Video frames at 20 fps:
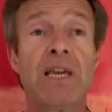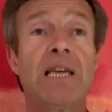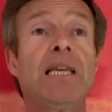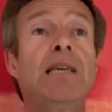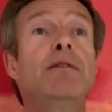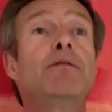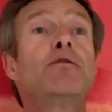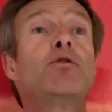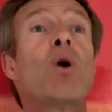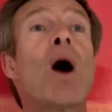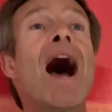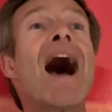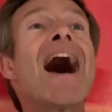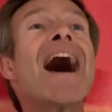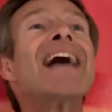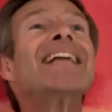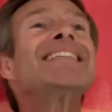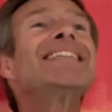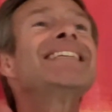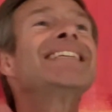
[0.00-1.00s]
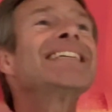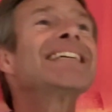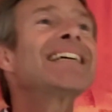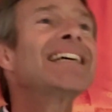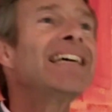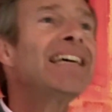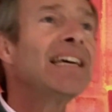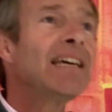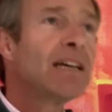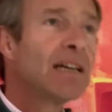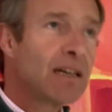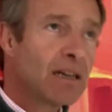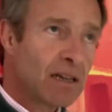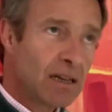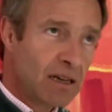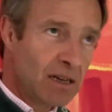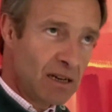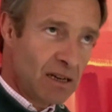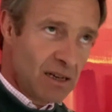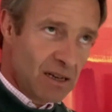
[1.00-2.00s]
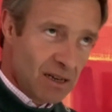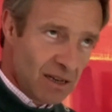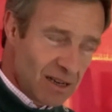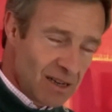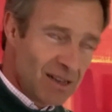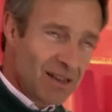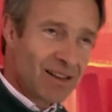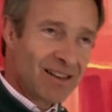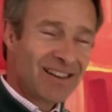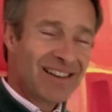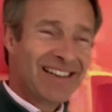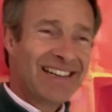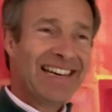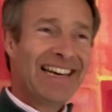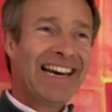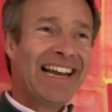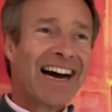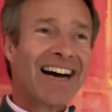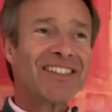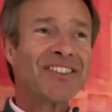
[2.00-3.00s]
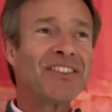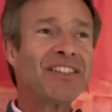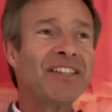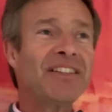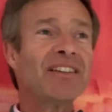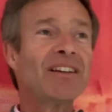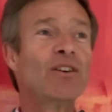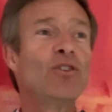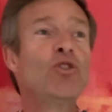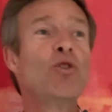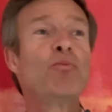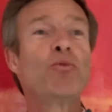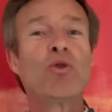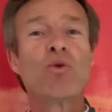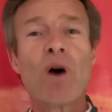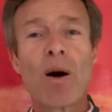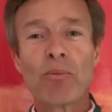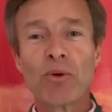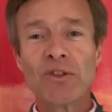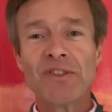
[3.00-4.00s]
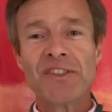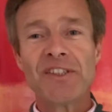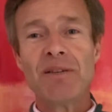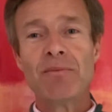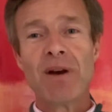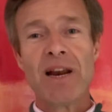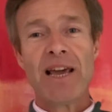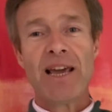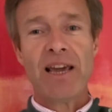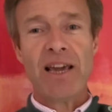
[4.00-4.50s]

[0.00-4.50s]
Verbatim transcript: Il faut attirer les racines le plus loin possible